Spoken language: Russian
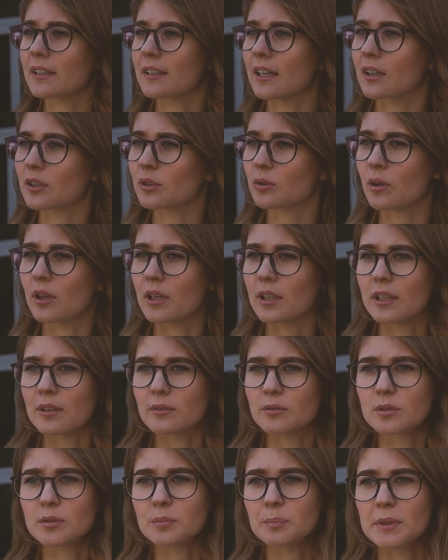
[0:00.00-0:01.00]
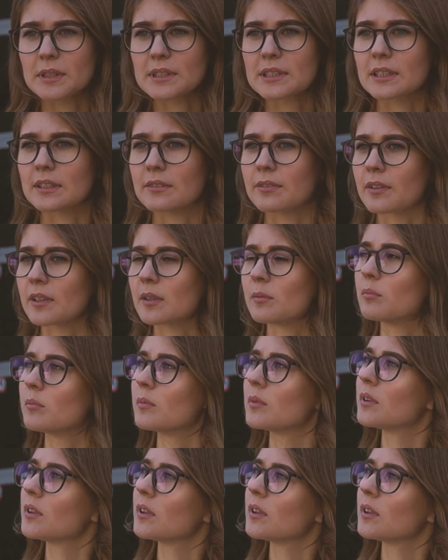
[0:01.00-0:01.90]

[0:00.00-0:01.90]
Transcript: это актуально вот по цифрам?